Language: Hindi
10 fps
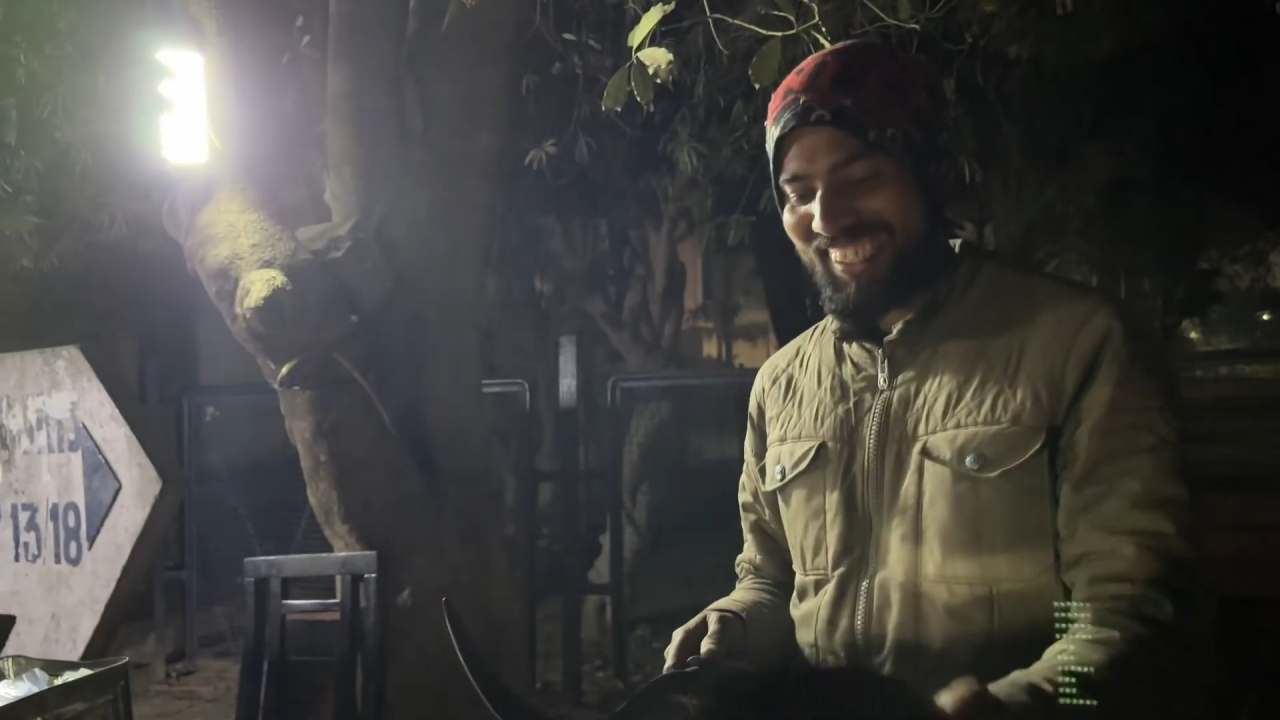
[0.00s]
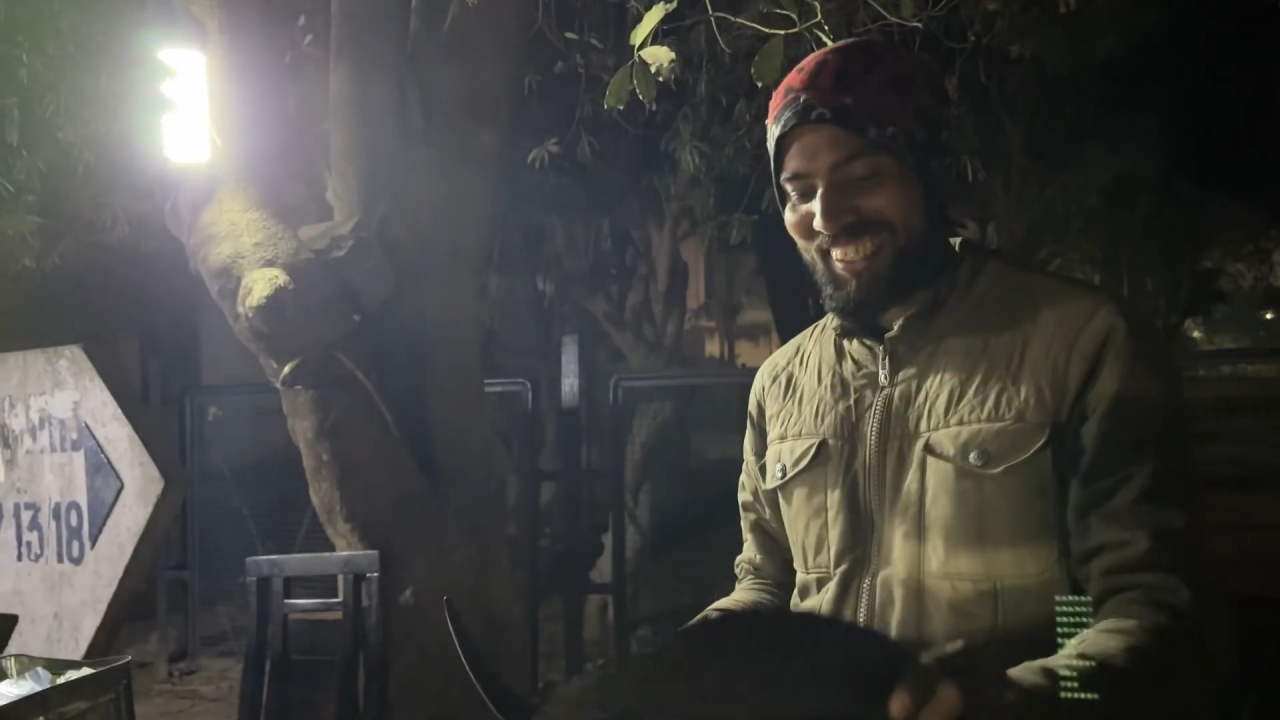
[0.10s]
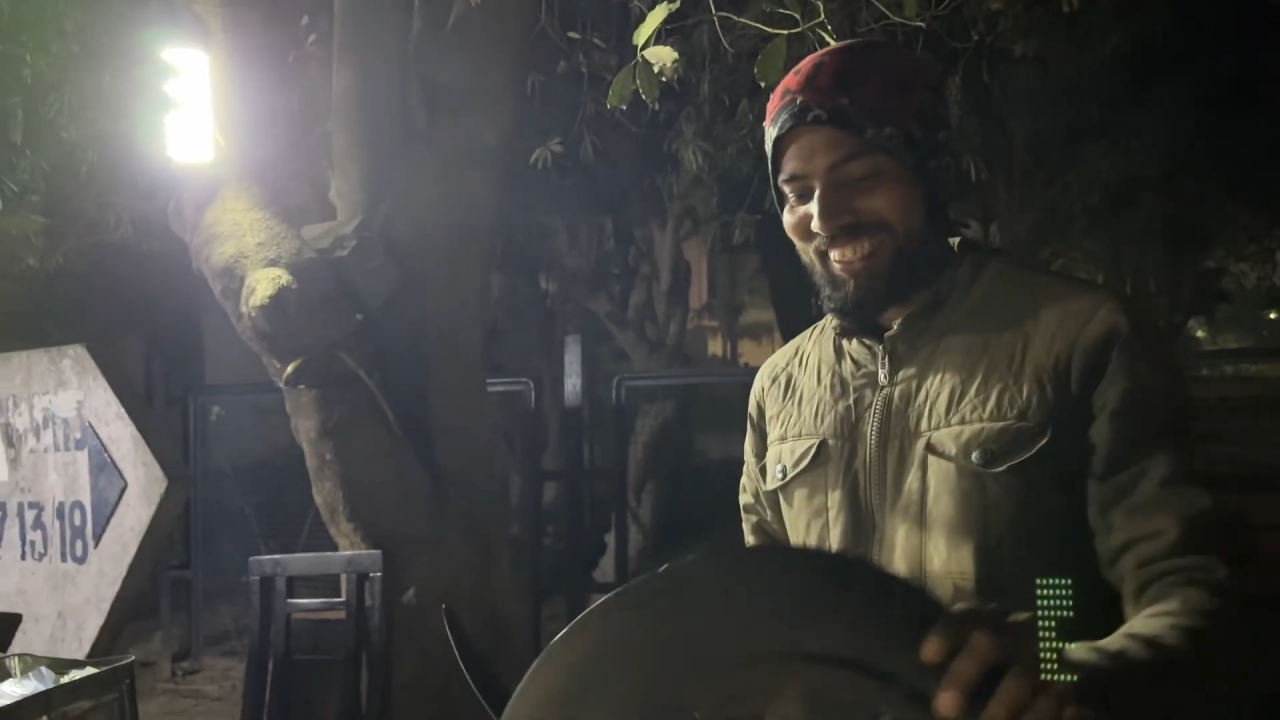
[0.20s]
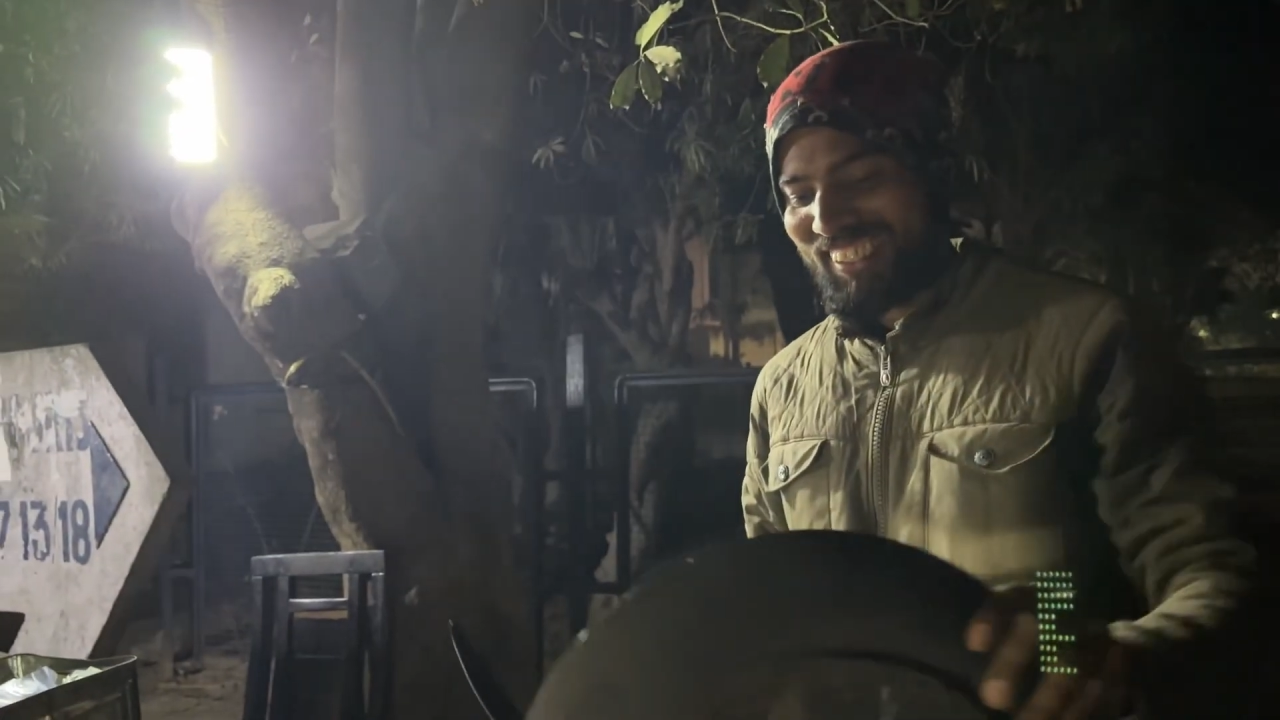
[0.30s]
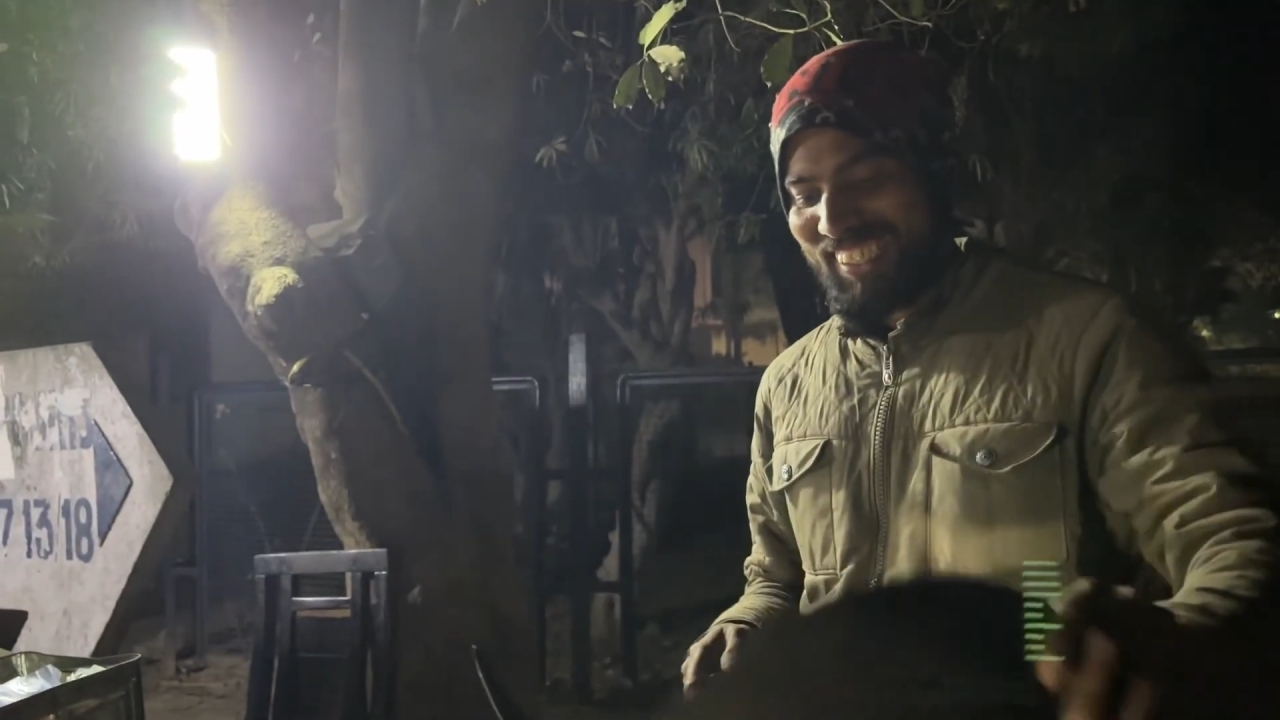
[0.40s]

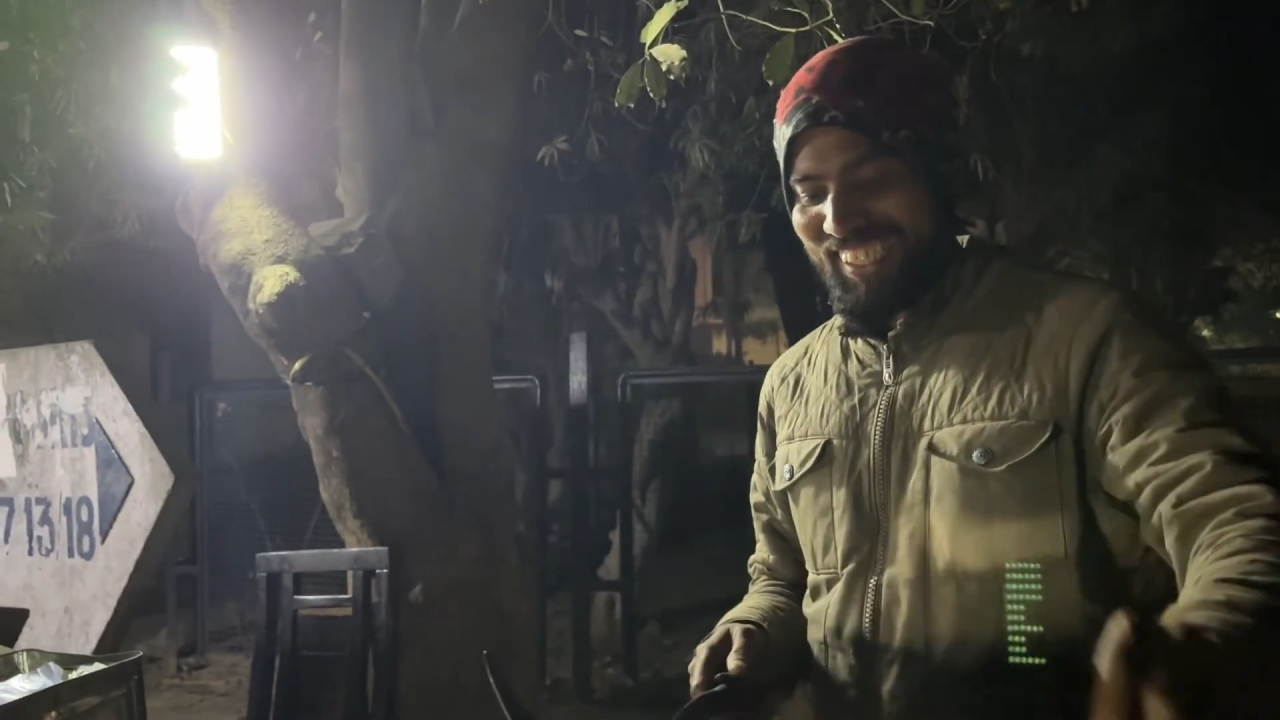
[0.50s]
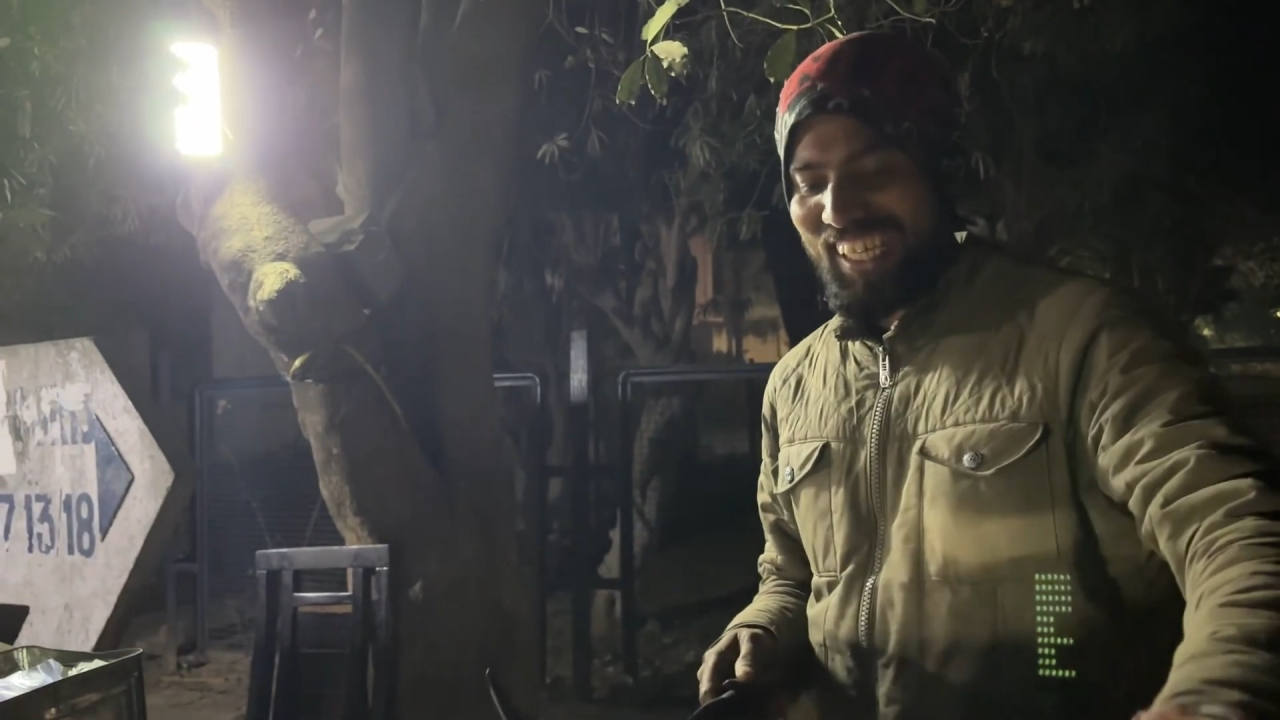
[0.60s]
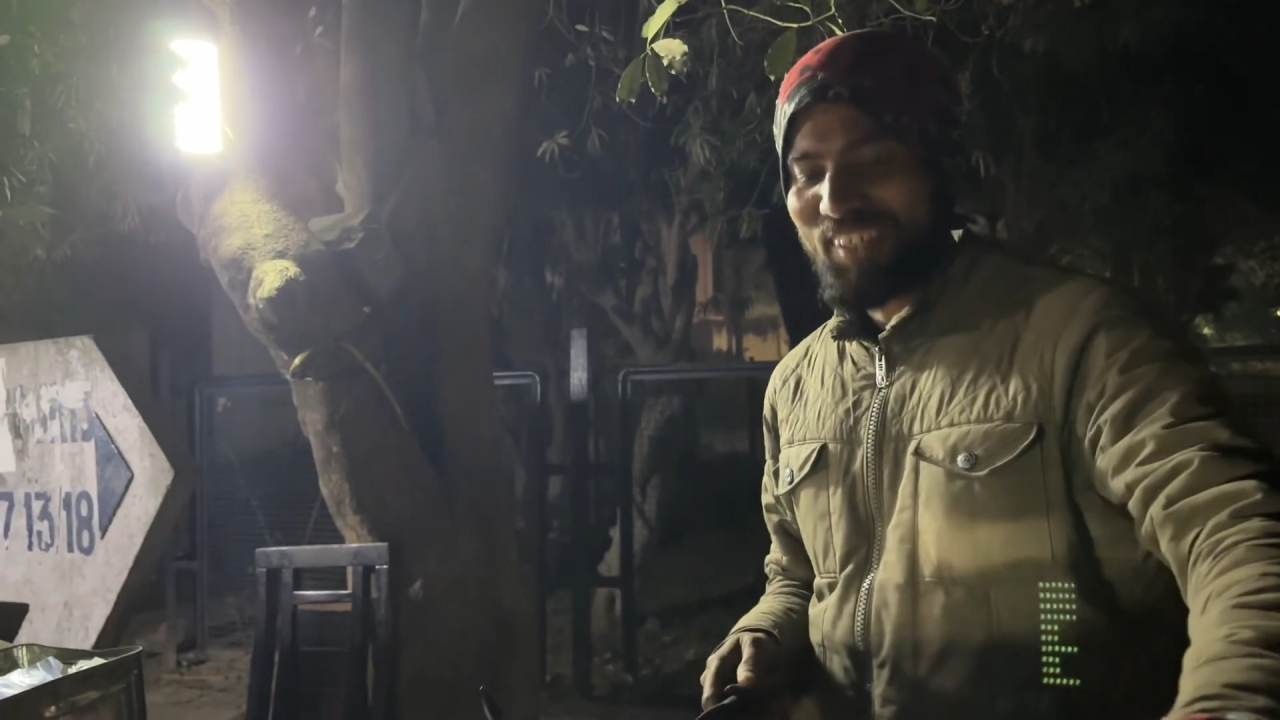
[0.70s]
पीछे भाई